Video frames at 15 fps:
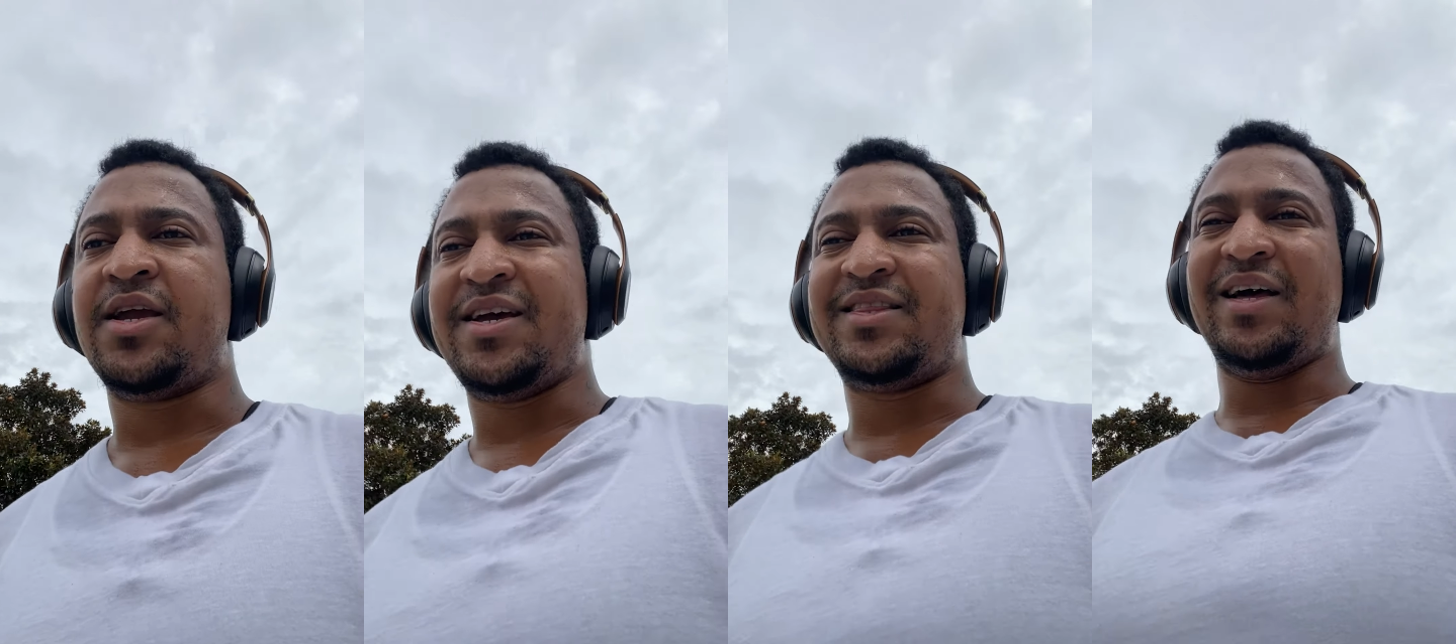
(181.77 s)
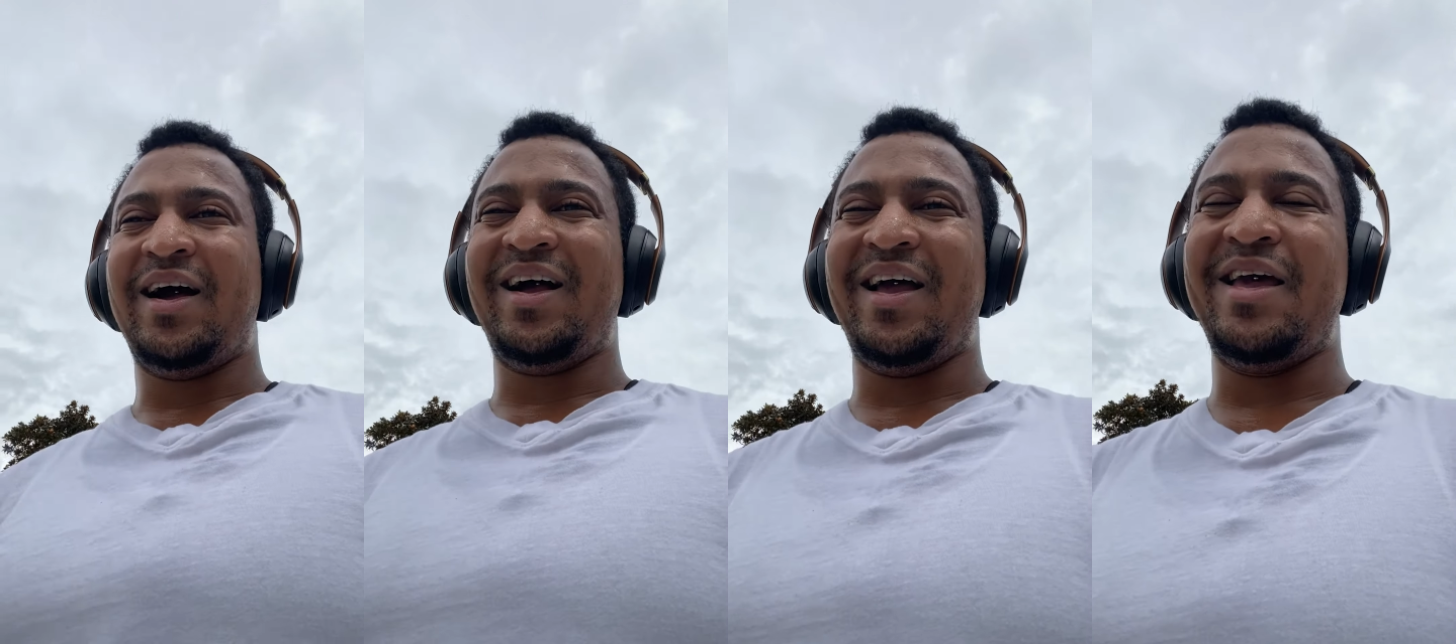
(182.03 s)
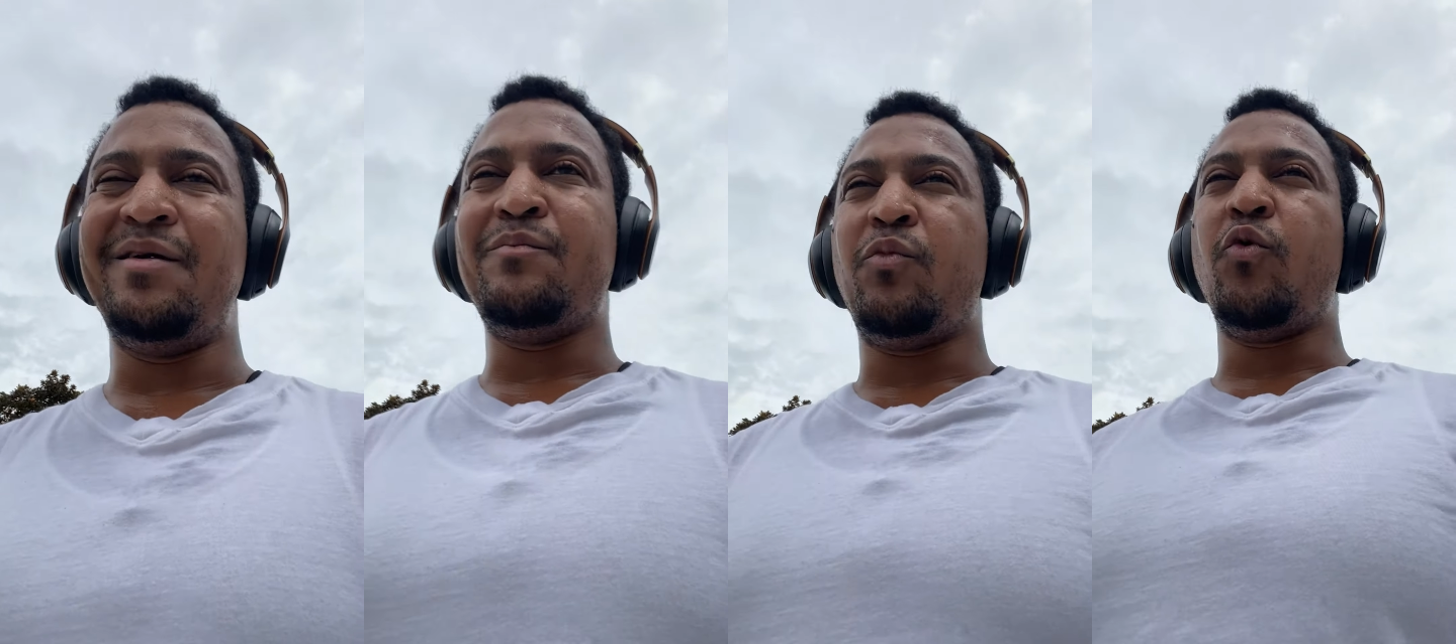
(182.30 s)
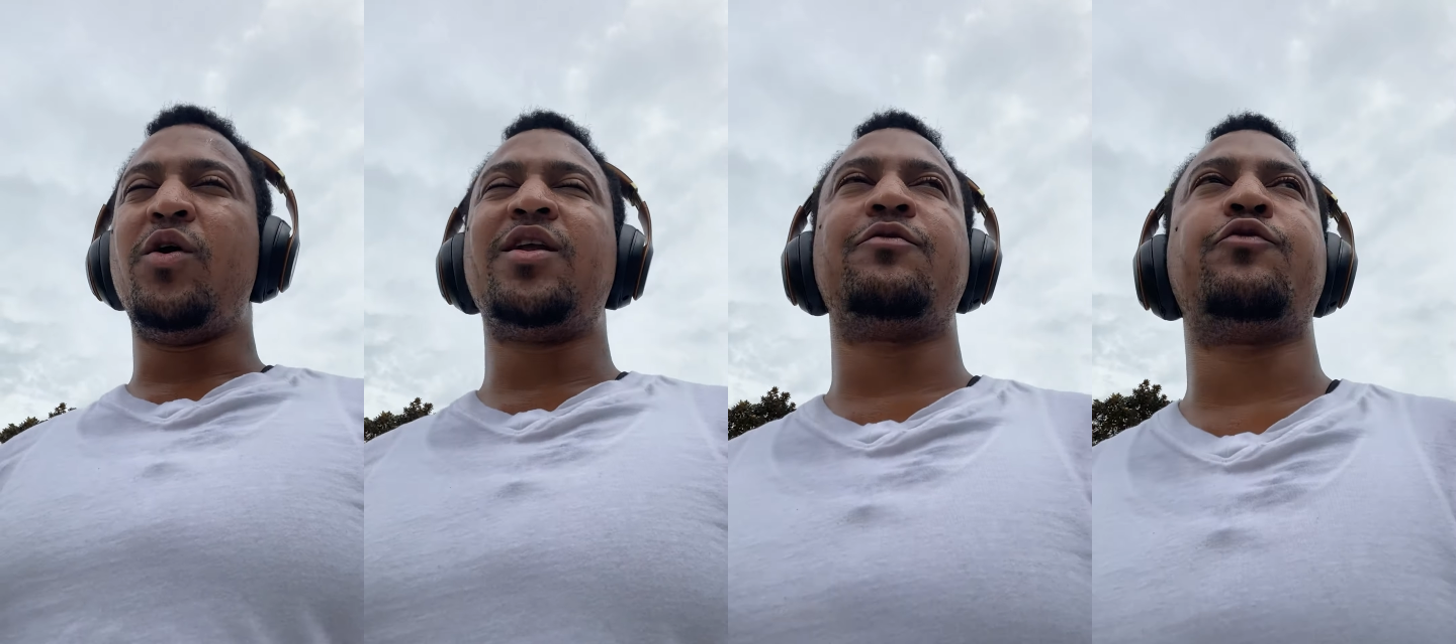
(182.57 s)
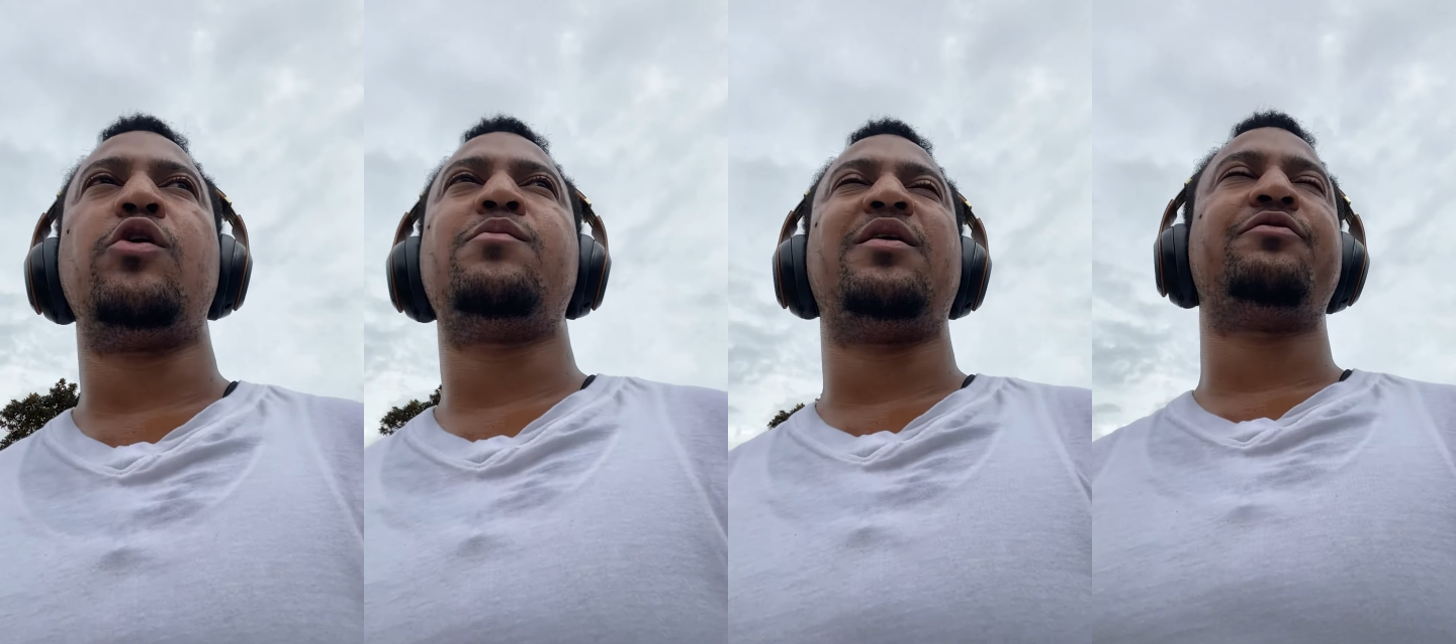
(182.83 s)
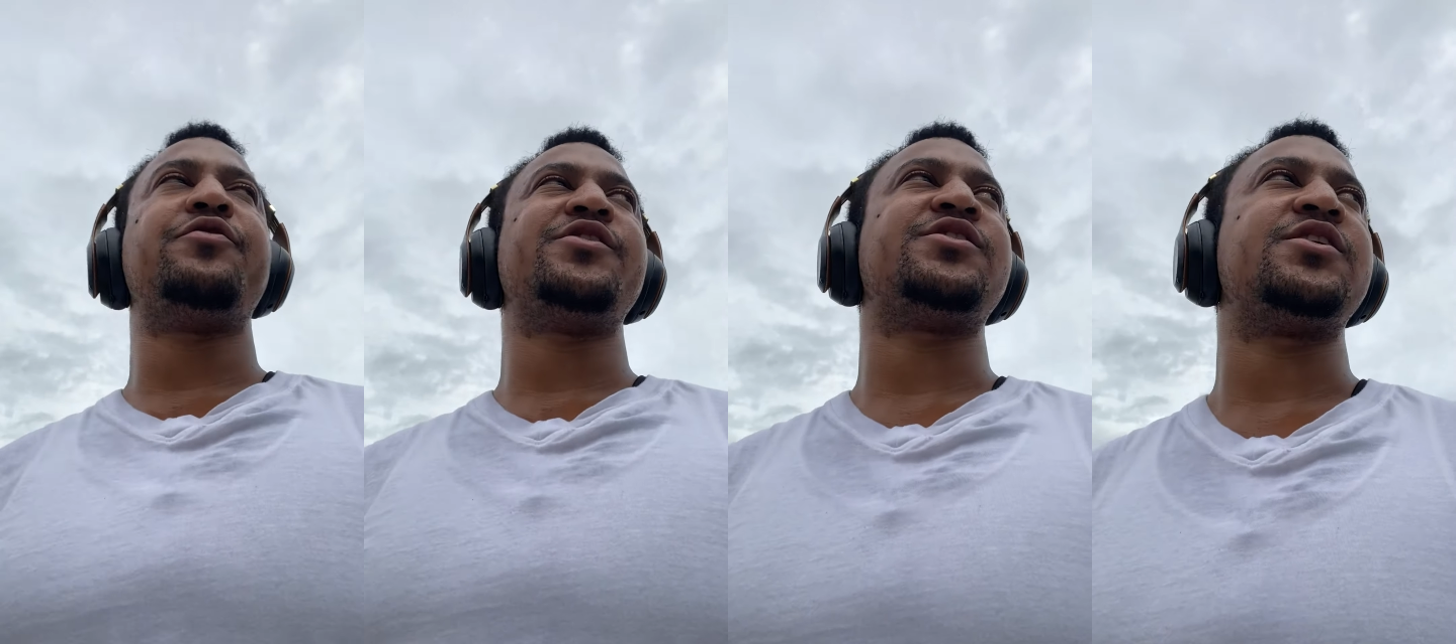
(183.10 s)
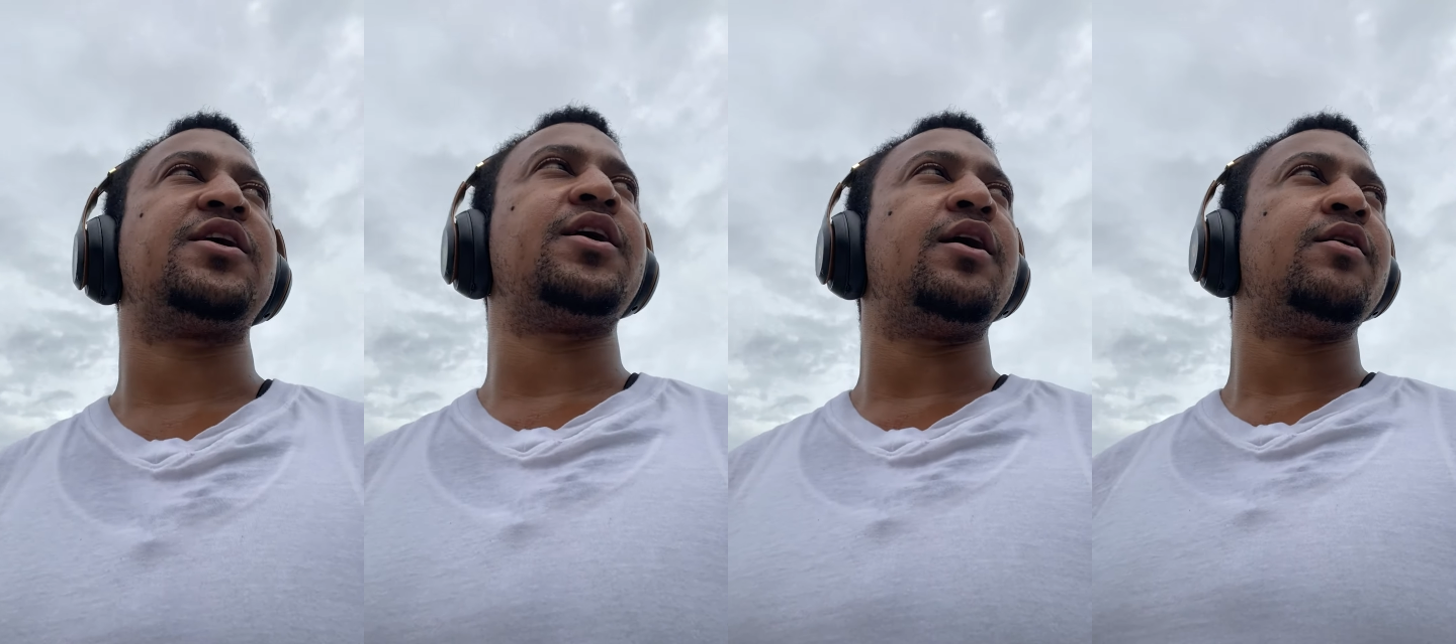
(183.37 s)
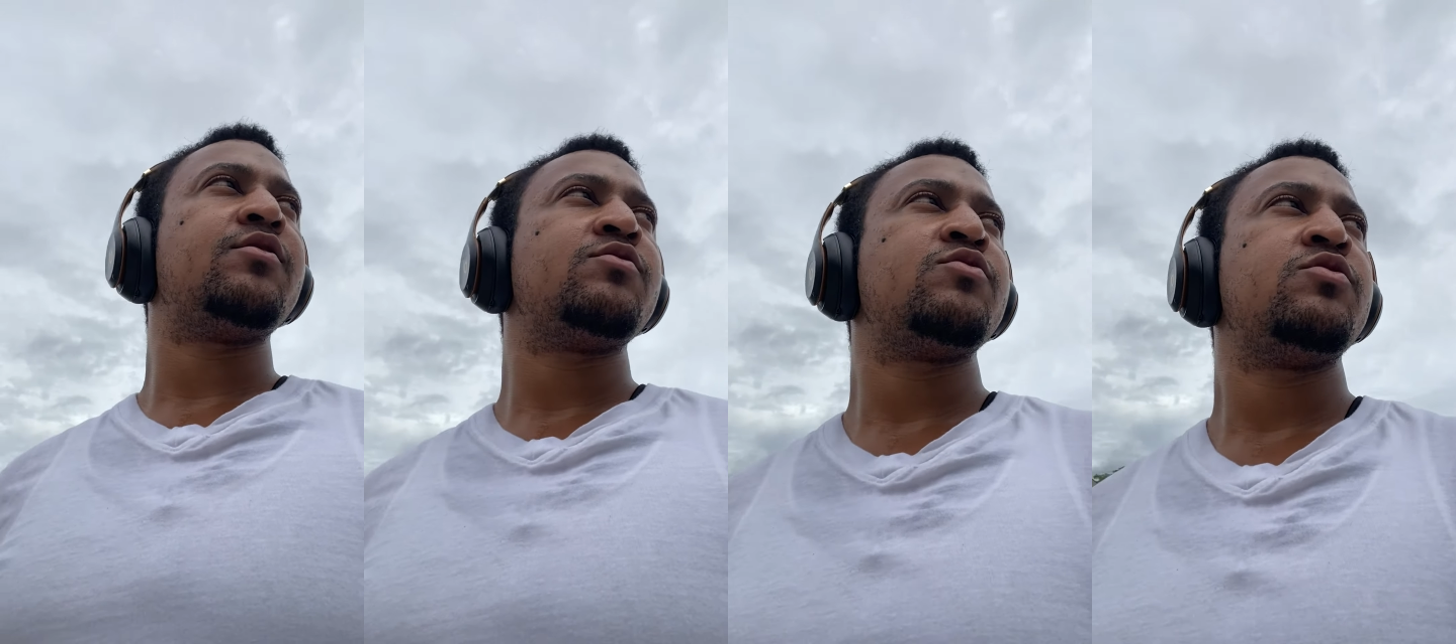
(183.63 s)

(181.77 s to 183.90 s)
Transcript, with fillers: que están en buena forma física,